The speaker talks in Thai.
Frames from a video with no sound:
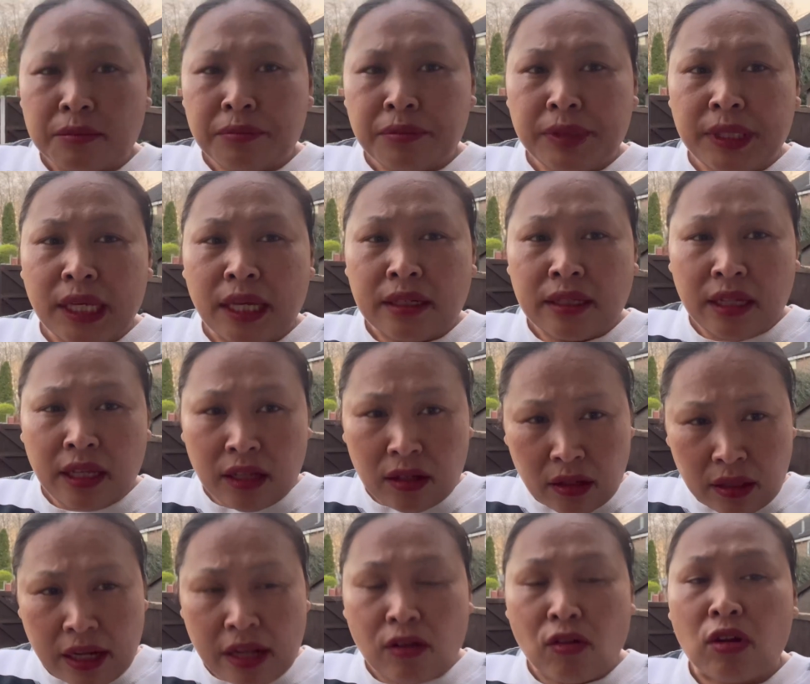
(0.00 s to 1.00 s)
พี่แอนดี้ก็
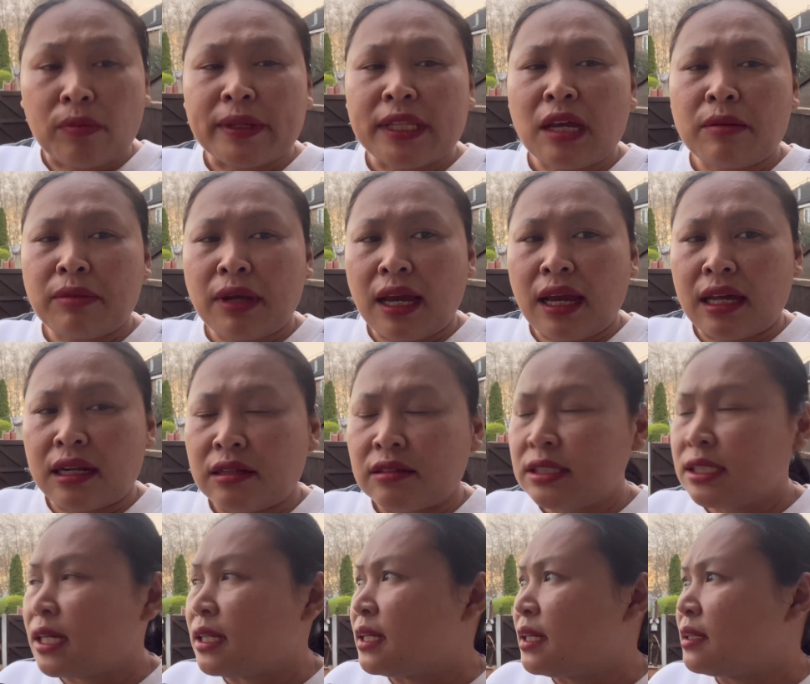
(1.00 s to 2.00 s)
ได้ออกไปทำงานแล้ว
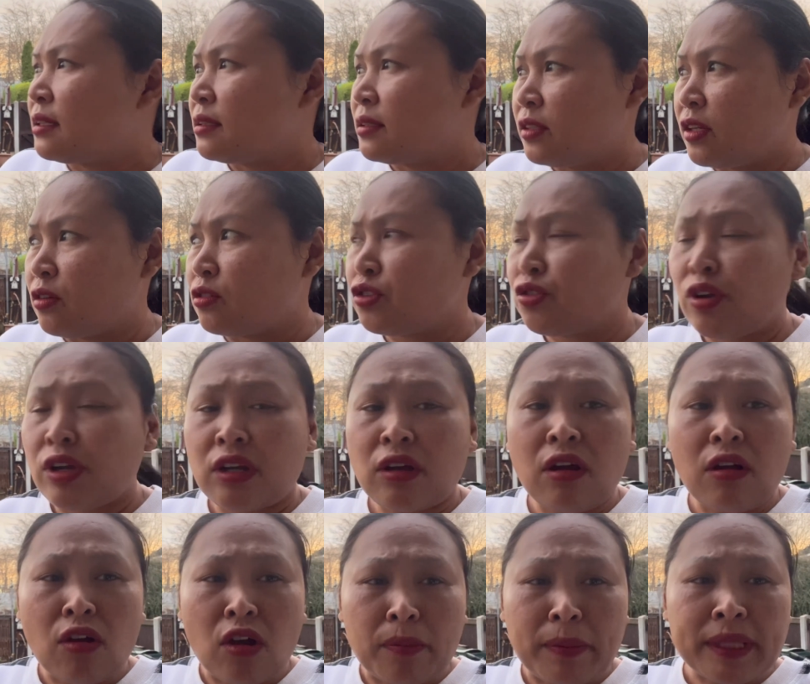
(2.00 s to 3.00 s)
จ้ะนะ เดี๋ยวจอยก็
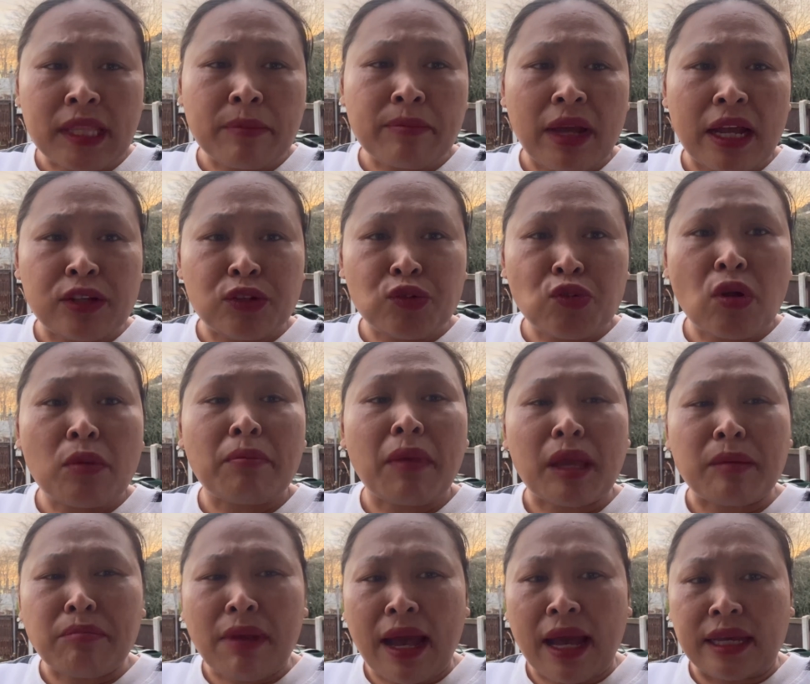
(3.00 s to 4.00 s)
ออกไปทำงานช่วง
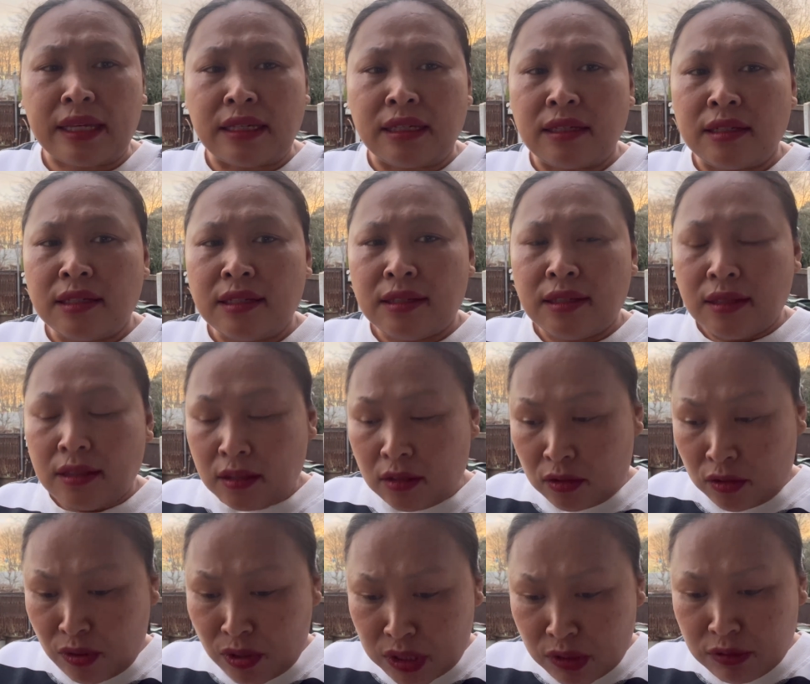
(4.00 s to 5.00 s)
บ่า
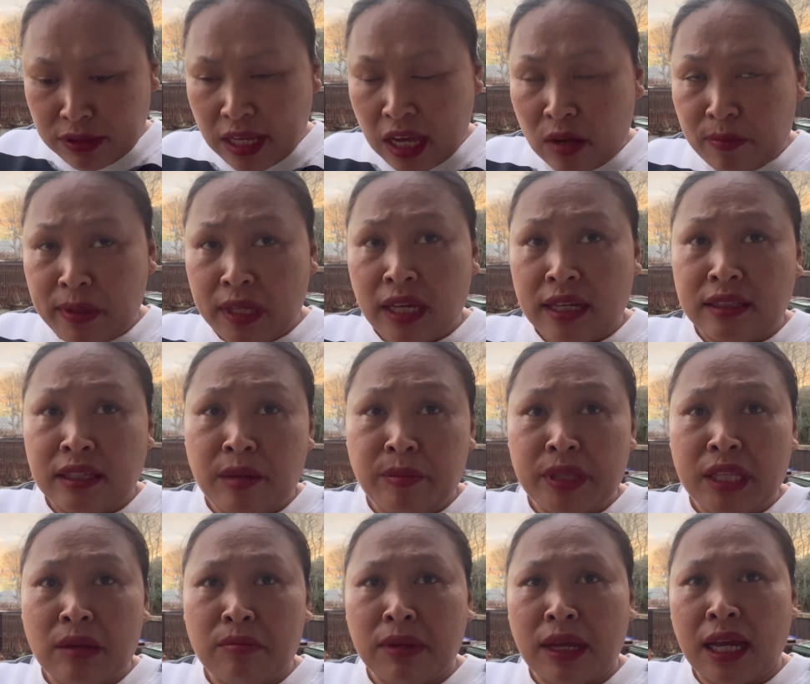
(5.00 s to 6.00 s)
ยๆ ช่วงเช้าๆพี่แอนดี้ไป
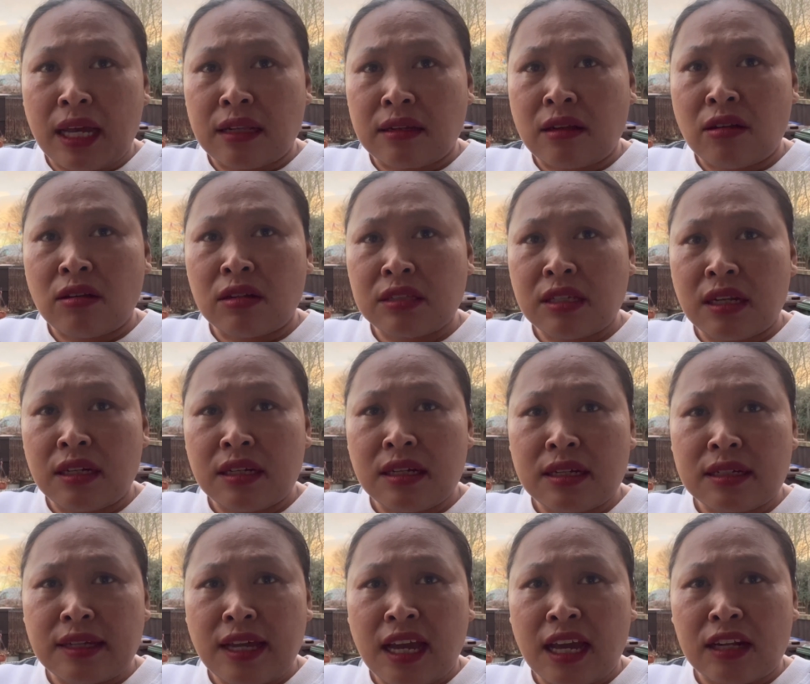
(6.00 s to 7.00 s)
ทำงานเขาก็จะเลิก
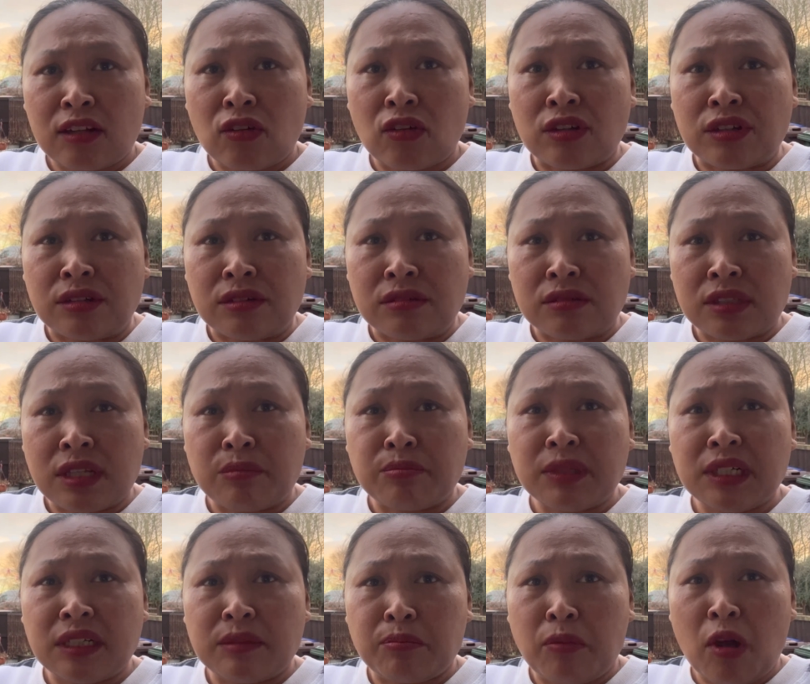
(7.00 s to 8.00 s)
งานก่อนจะ
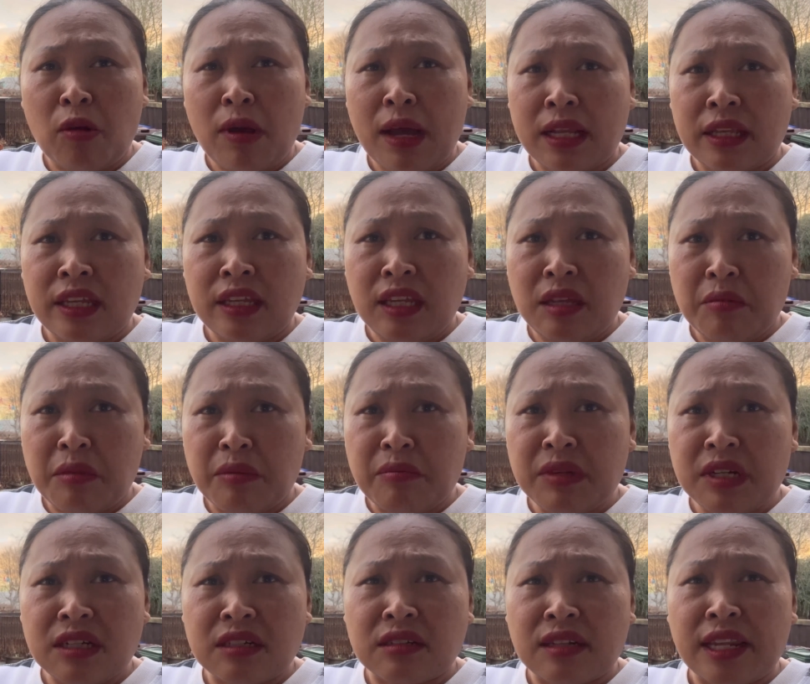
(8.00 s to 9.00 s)
มืด เพราะว่าที่นี่มัน
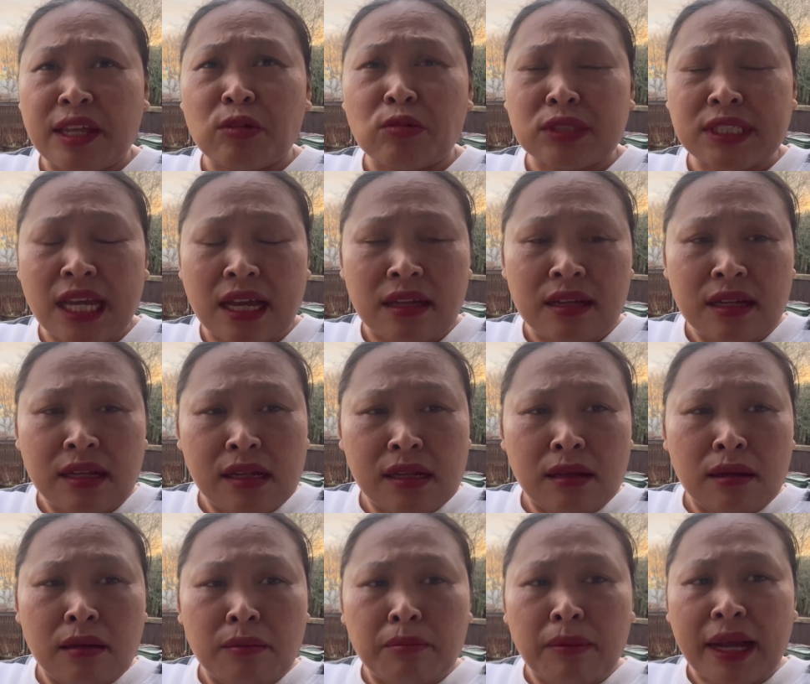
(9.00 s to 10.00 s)
มืดเร็วจ้ะ
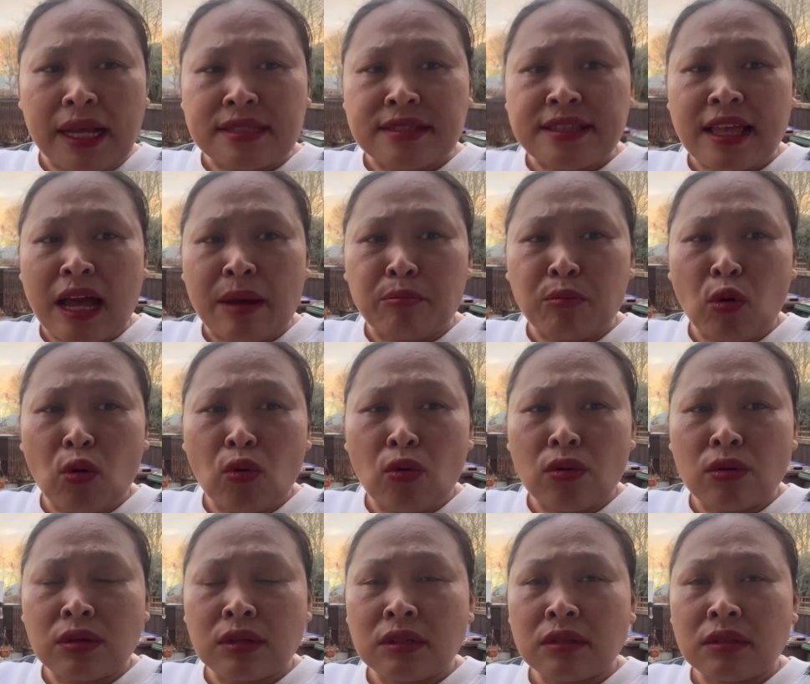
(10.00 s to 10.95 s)
บ่ายสามโมง